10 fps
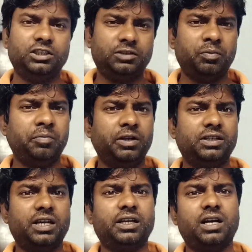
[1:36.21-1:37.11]
इसमें मिल
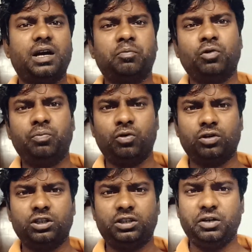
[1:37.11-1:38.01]
जाएगा आपको
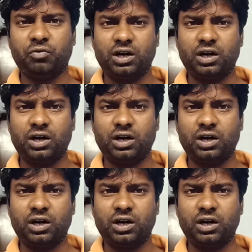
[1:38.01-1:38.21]
43